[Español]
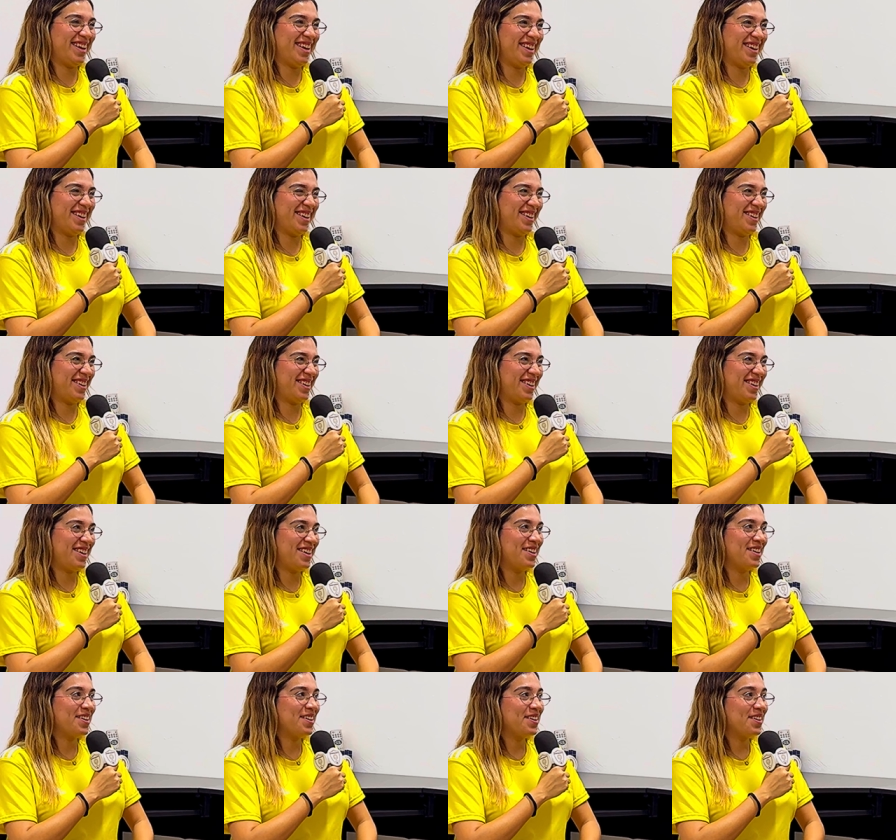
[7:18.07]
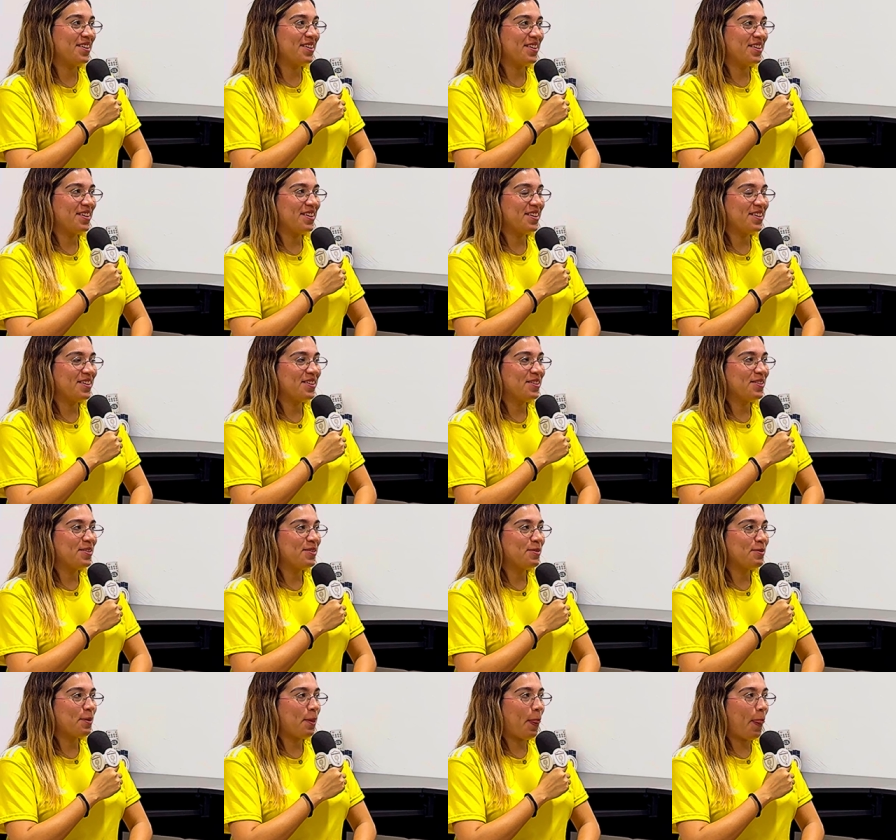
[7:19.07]
foto en el Insta, la voy a buscar en
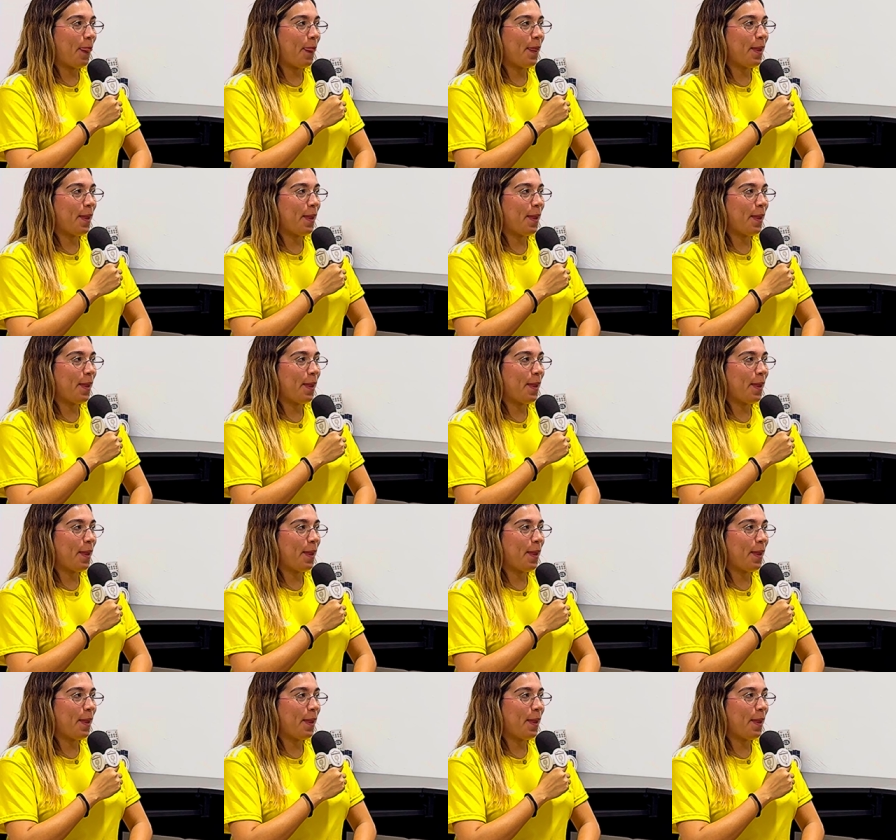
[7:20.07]
2024. Yo